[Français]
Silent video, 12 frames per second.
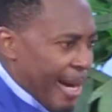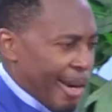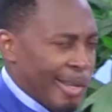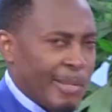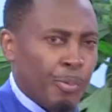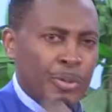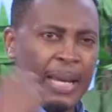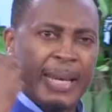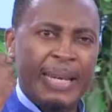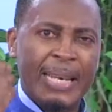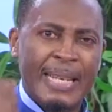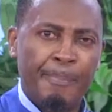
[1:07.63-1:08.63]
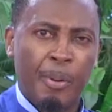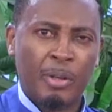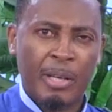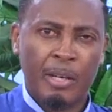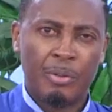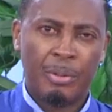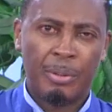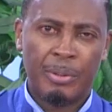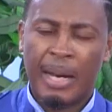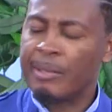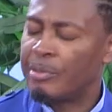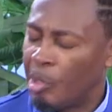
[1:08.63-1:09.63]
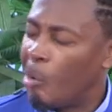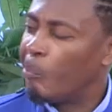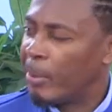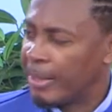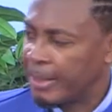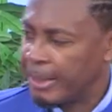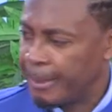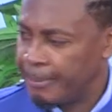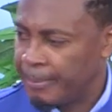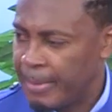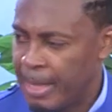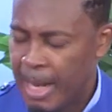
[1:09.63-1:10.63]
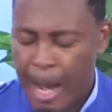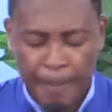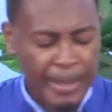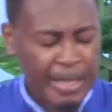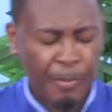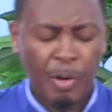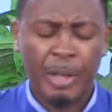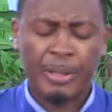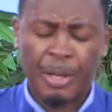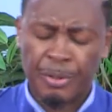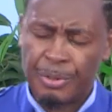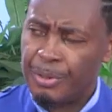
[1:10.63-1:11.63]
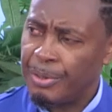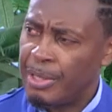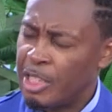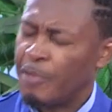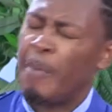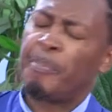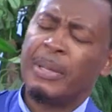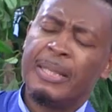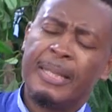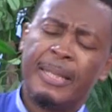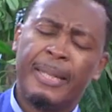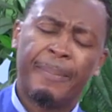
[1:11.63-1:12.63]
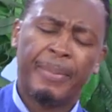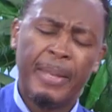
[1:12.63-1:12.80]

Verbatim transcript: Alors c'est pour ça qu'il est important de comprendre après avoir entendu. Je vais prier.